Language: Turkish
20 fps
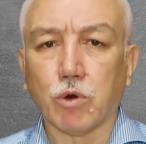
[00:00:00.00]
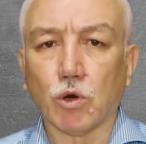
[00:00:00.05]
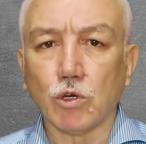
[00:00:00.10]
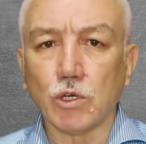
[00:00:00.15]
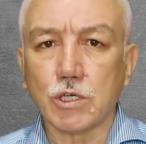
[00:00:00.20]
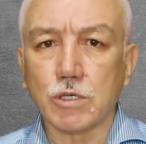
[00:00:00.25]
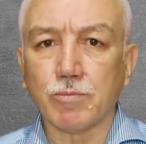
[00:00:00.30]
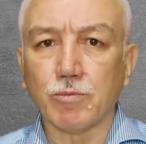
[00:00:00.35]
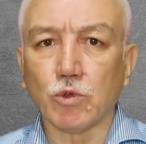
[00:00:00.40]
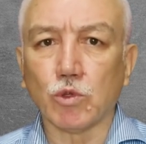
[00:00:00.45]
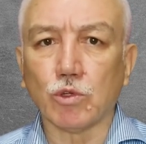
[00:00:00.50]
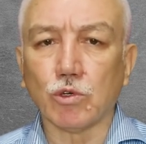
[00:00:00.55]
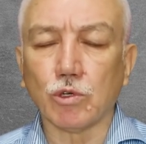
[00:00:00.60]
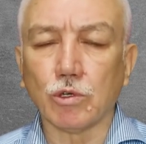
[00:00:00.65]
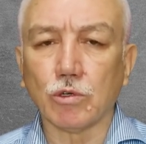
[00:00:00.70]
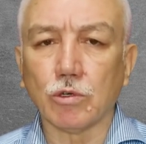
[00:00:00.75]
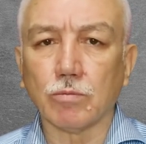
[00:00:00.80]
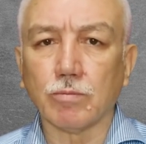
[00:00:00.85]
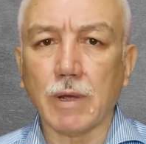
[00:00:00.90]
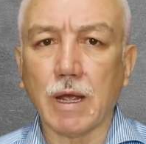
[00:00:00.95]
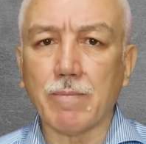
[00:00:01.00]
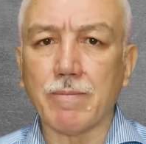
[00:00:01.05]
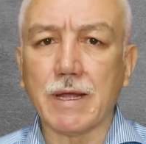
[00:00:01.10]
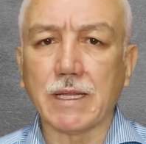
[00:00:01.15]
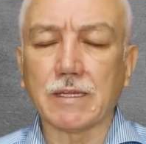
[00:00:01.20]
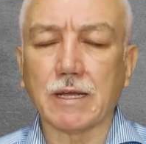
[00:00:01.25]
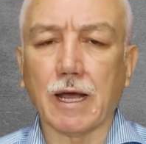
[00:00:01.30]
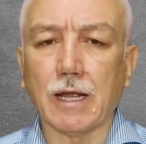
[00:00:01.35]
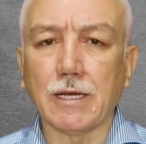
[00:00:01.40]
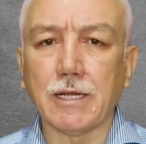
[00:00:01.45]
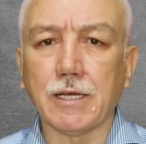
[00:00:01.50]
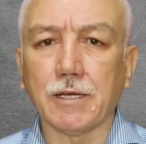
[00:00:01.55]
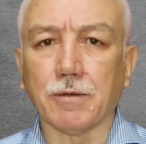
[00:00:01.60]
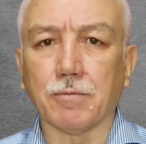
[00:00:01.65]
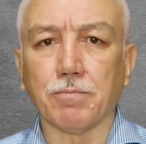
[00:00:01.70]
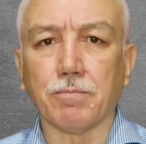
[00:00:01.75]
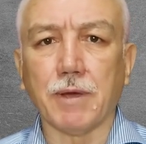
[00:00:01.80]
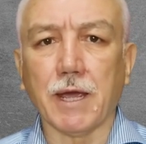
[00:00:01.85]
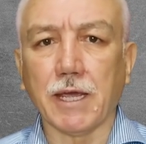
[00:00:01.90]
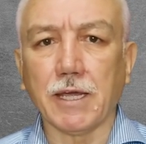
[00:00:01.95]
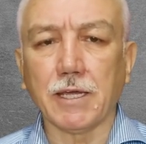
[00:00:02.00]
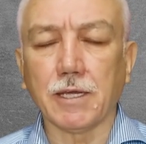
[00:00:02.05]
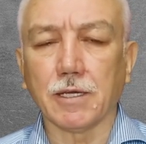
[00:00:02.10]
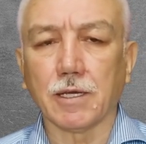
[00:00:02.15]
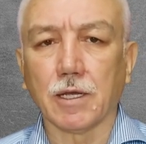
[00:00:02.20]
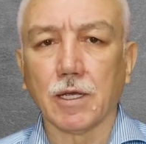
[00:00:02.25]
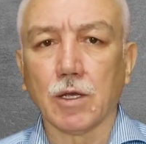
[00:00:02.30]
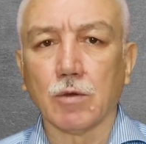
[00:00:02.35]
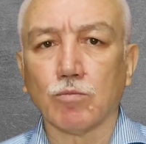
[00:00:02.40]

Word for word: Polis müdürü Mehmet Ali Bey